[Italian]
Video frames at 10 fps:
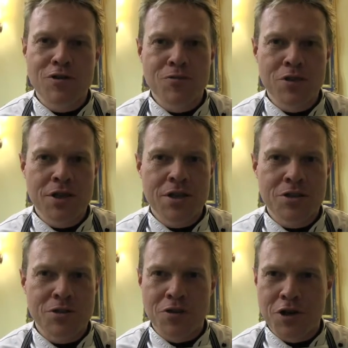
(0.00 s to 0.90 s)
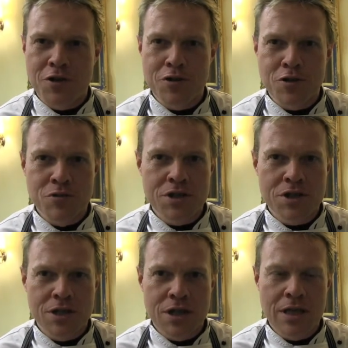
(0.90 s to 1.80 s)
erano unite sotto il regno delle due
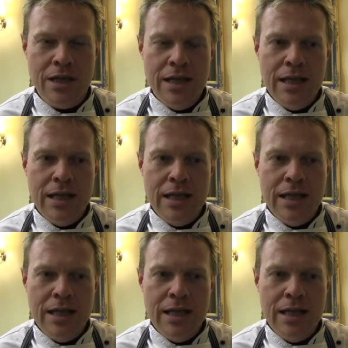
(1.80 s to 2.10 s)
Sicilie.